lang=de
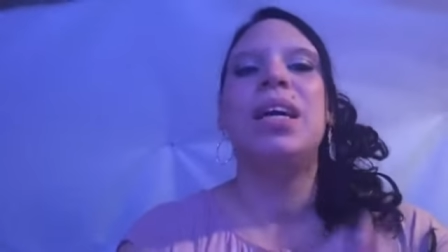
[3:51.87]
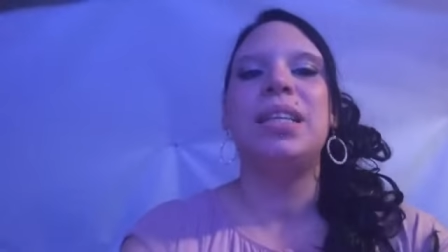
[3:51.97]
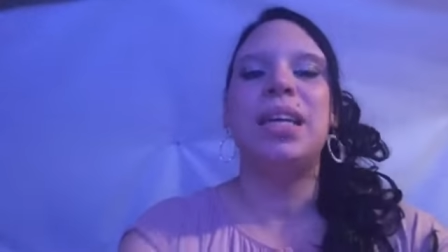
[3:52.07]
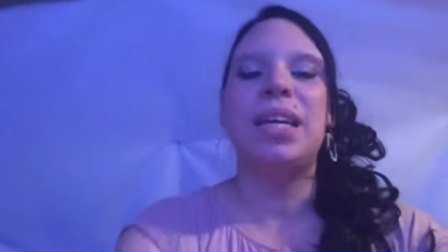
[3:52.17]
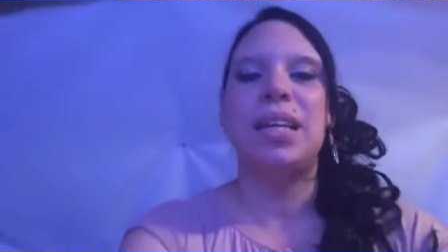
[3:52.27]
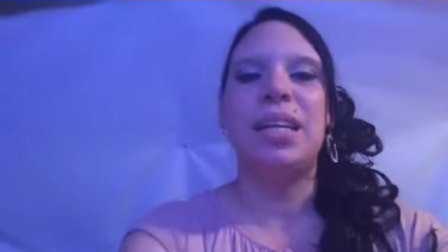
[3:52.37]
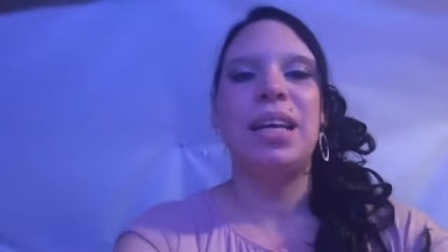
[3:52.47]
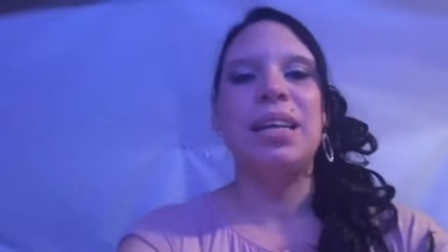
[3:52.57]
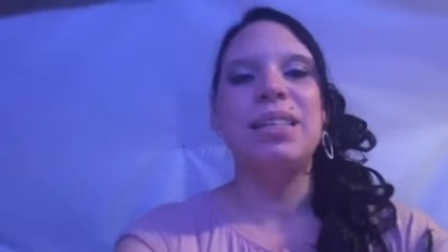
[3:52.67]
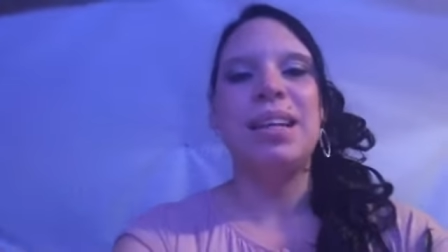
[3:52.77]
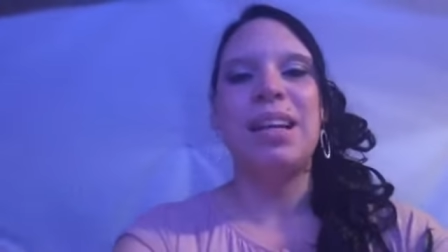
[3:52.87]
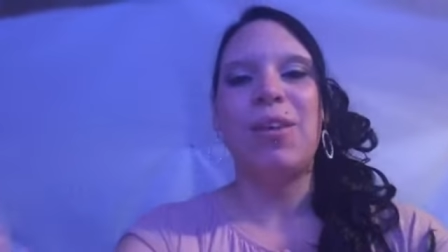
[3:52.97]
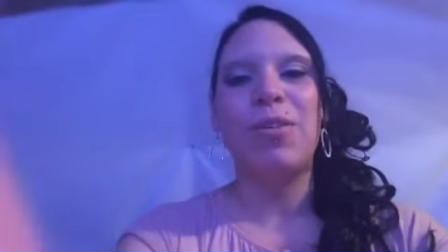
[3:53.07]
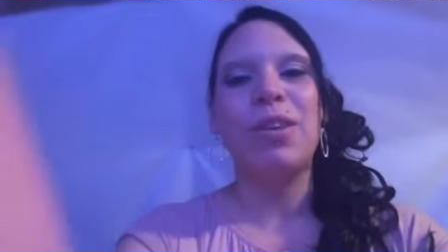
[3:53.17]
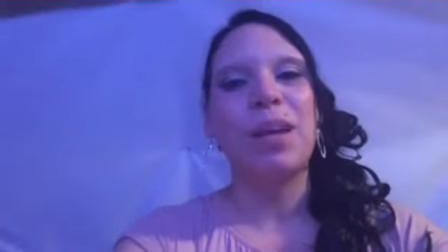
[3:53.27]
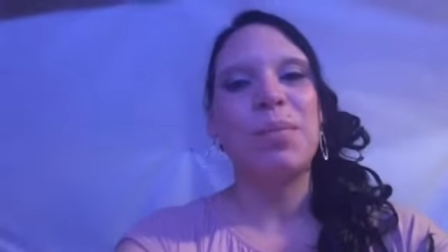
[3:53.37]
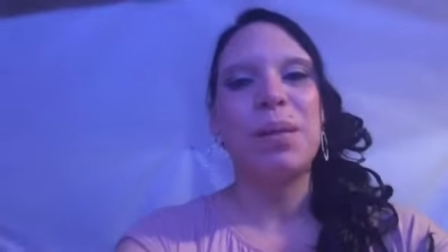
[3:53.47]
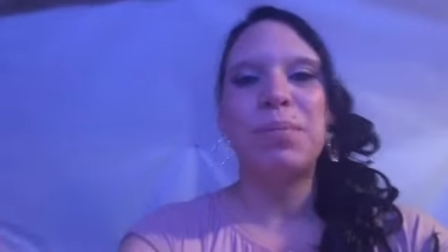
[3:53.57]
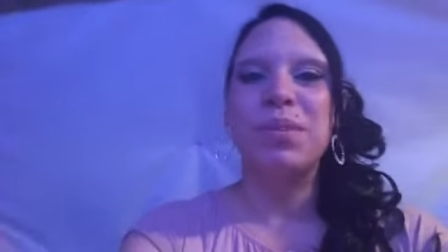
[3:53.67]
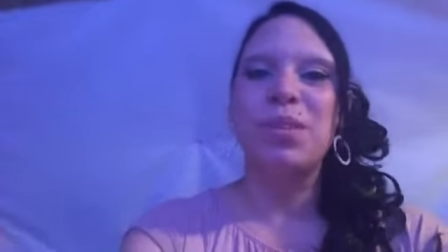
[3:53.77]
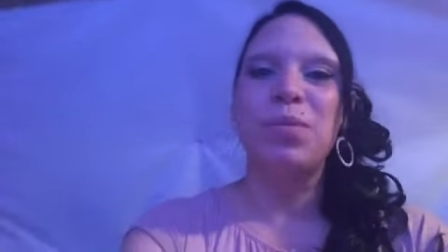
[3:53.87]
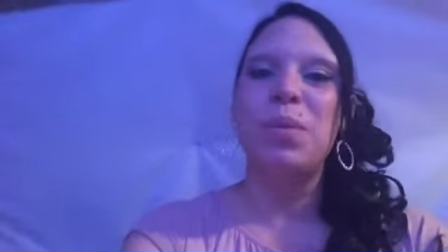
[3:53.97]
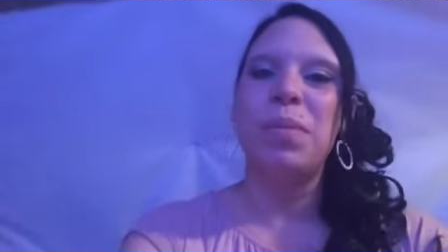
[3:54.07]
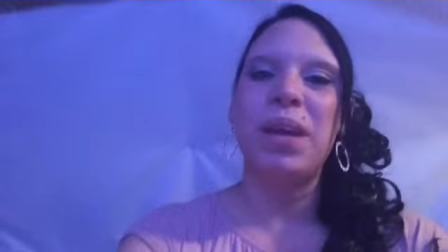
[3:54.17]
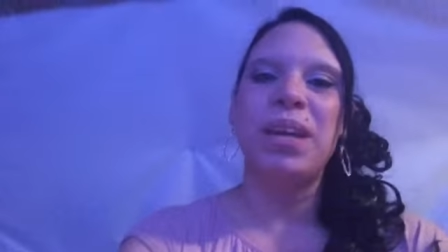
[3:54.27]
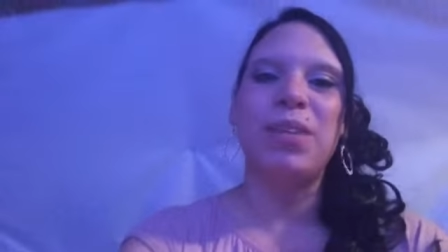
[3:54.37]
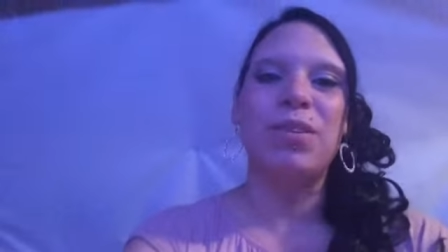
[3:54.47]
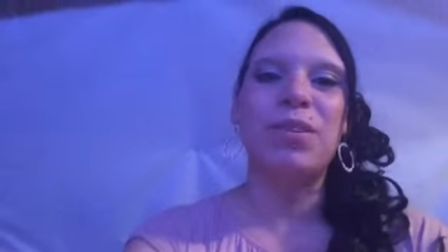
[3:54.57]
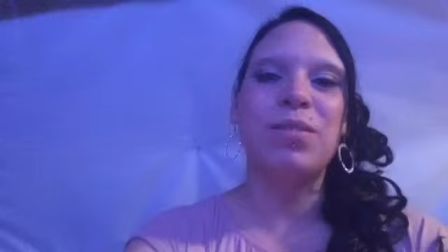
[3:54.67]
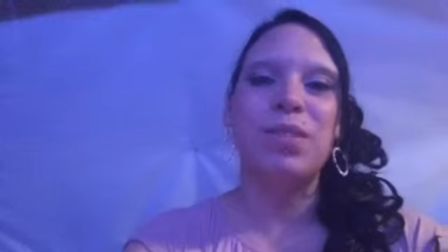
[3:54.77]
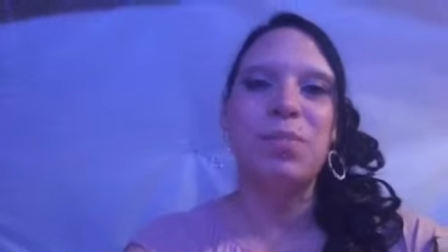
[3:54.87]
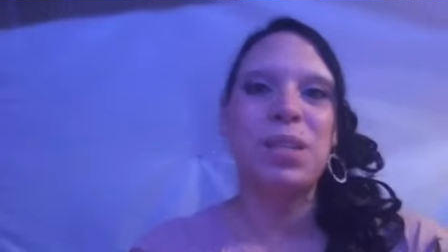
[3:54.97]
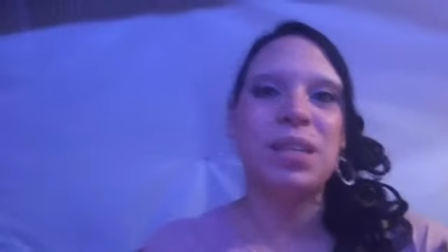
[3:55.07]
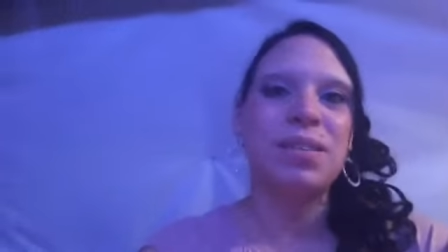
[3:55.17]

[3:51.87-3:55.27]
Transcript: dann äh, isst er da auch gerne mal ein bisschen Gummibärchen oder sowas mit.